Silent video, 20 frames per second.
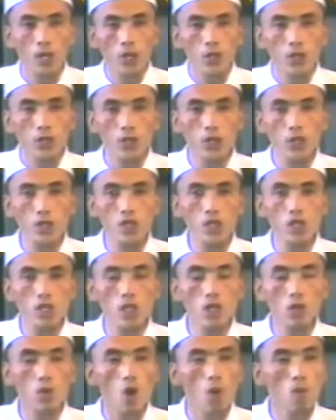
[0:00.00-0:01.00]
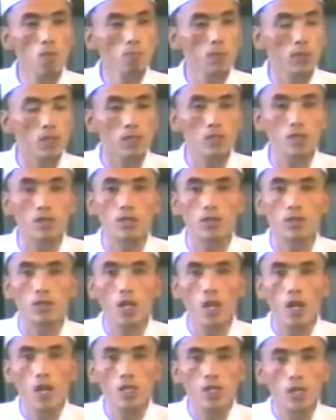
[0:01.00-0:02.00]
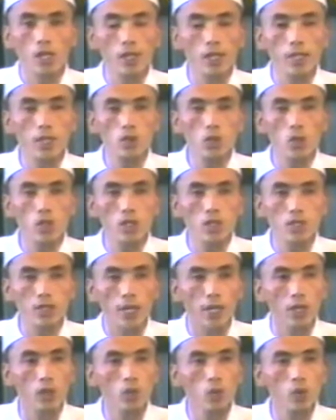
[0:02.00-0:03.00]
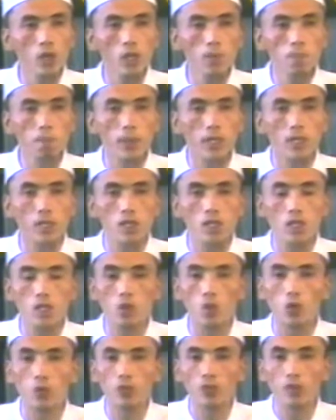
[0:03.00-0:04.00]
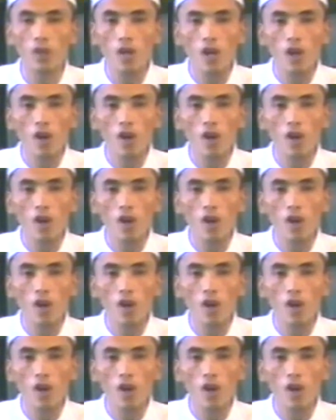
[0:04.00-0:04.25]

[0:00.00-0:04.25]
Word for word: 以时光明示，人类却是在亏本之中；